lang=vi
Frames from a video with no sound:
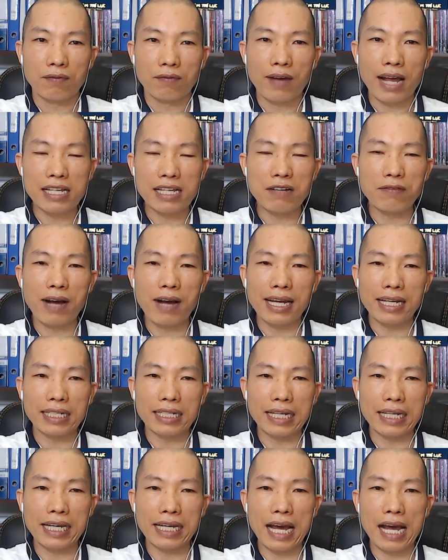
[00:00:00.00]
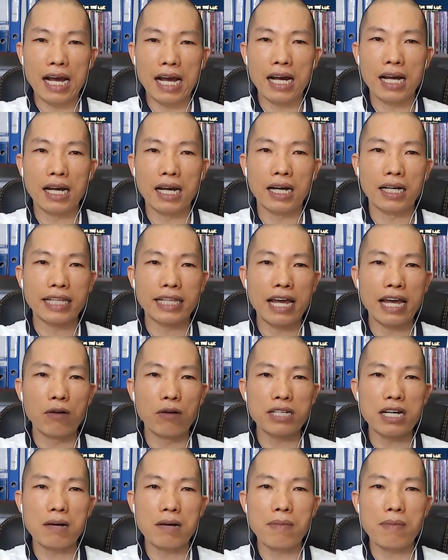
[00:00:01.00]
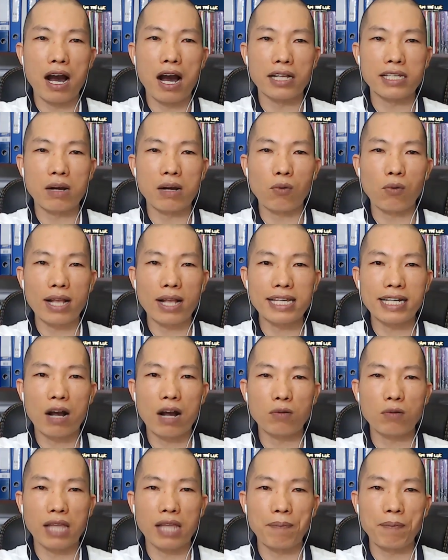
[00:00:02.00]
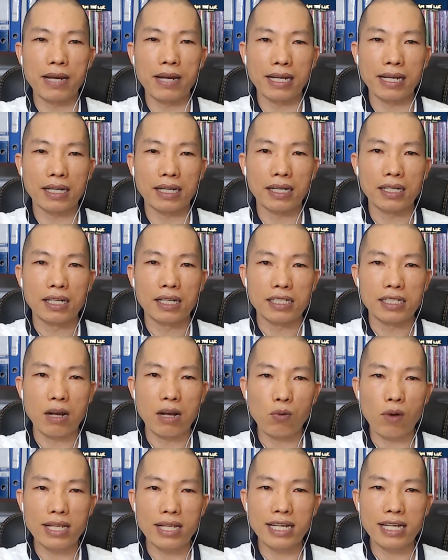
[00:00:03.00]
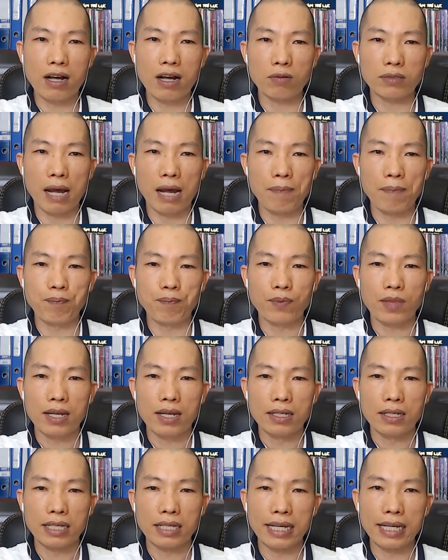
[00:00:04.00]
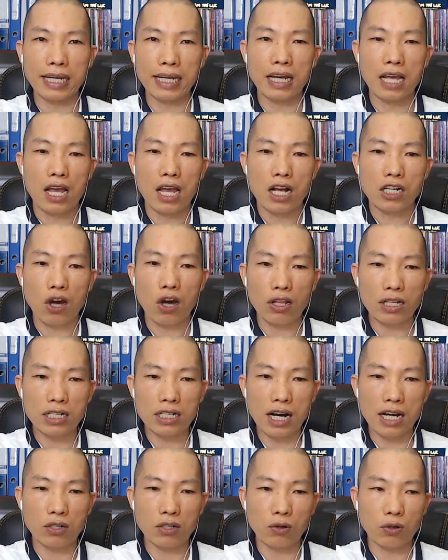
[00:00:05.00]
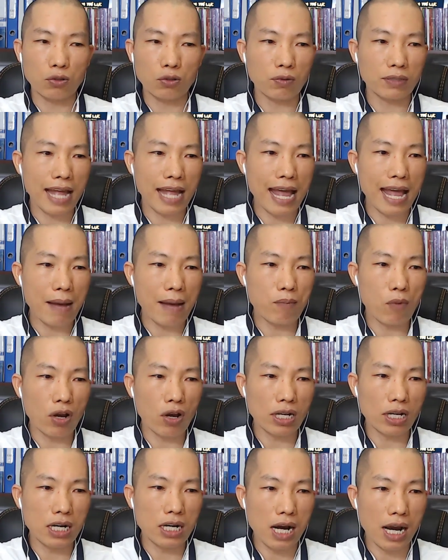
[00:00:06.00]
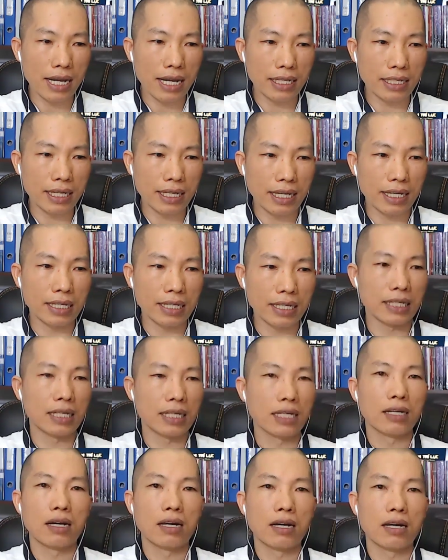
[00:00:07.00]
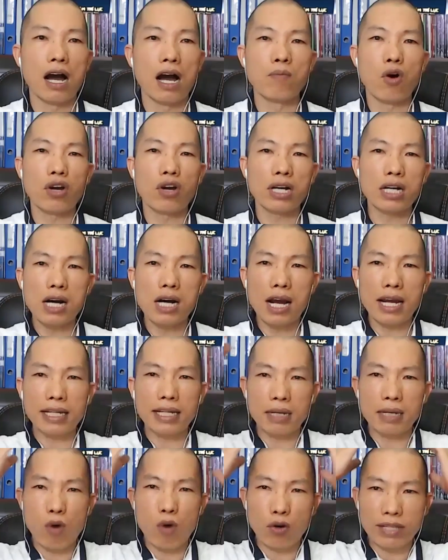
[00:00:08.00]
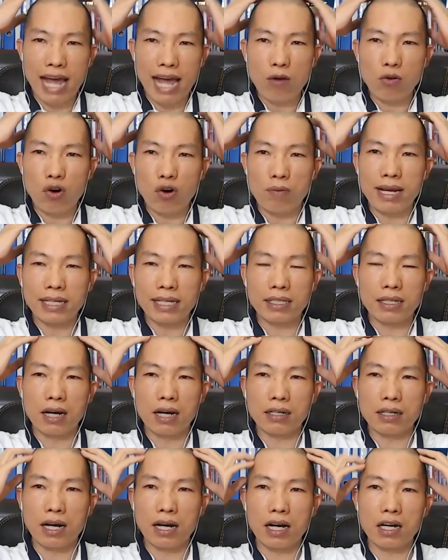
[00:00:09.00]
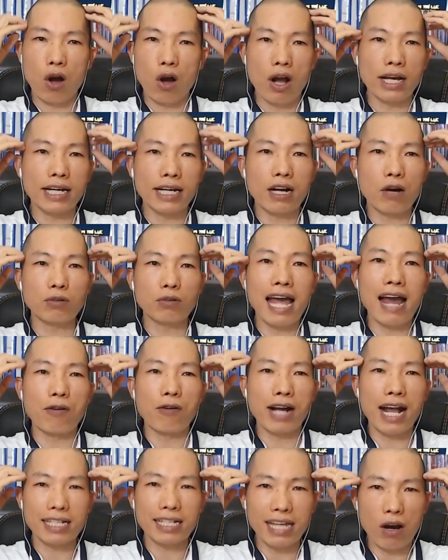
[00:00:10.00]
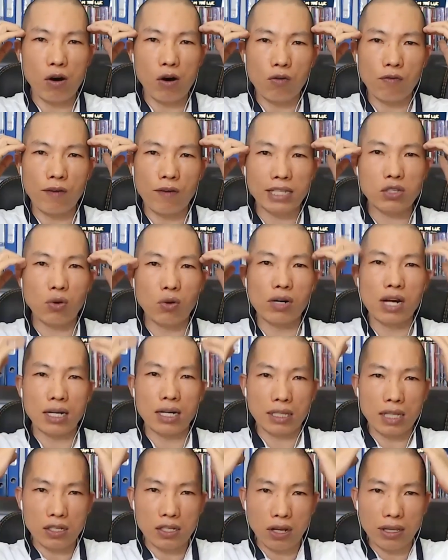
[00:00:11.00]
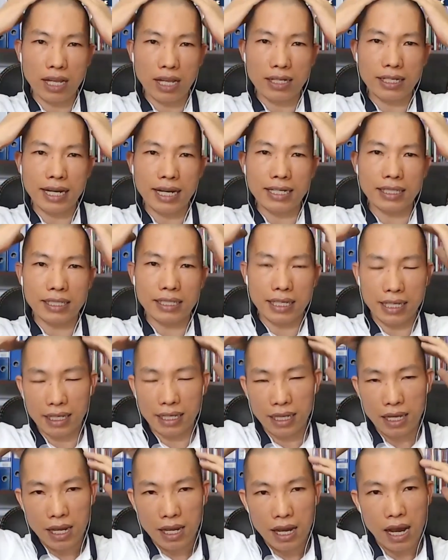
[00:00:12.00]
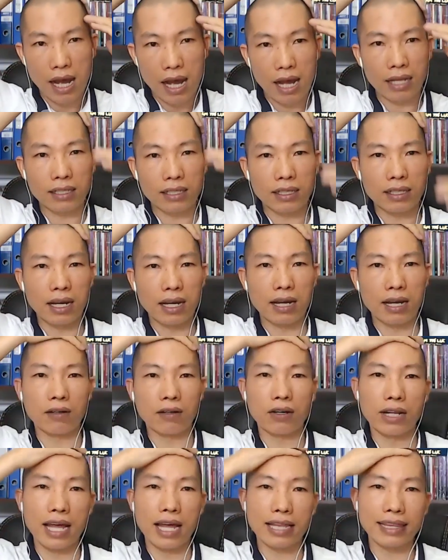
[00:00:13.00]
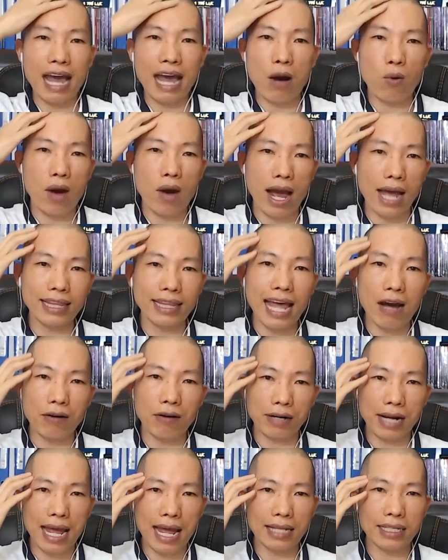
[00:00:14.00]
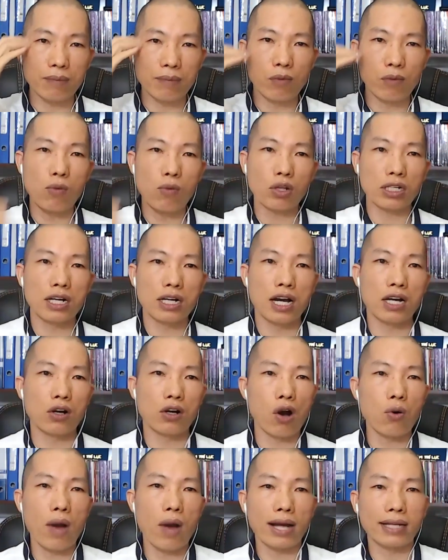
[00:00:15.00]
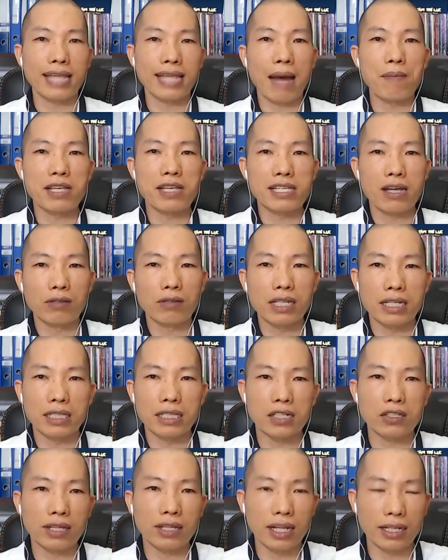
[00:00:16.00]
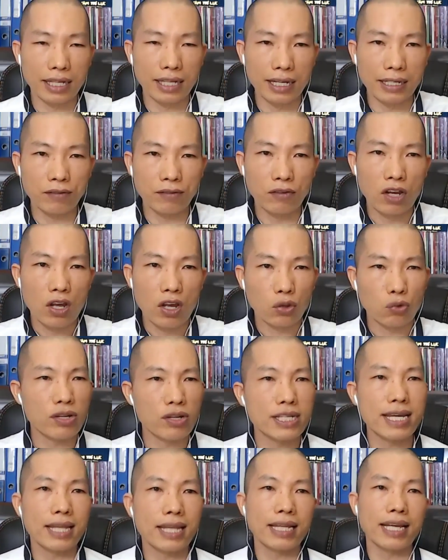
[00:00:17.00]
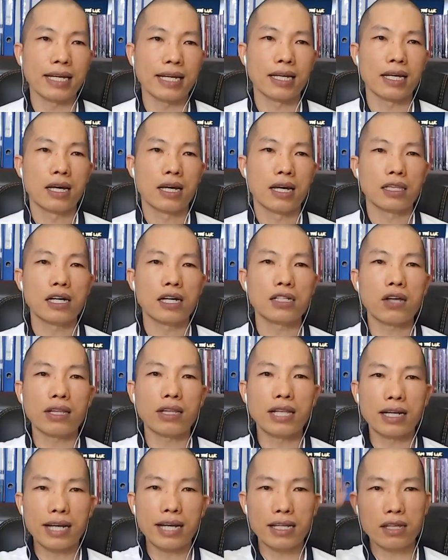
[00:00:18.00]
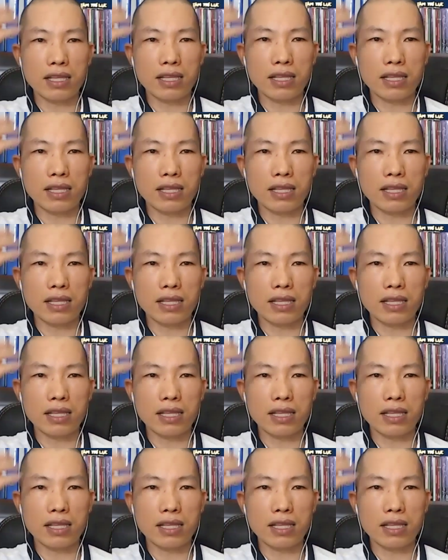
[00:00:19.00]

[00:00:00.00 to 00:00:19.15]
Và như vậy thì à, nếu như mà ở trong quá trình học tập ấy, trong quá trình học tập thì con người của chúng ta, mỗi người thì à, mỗi người thì bộ não của mình được à, có cái cấu tạo khác nhau, và số lượng neuron thần kinh thì à, à, gọi là tạo hóa tạo ra thì mỗi một người có khoảng tám mươi sáu tỷ neuron thần kinh. Tuy nhiên ấy, neuron thần kinh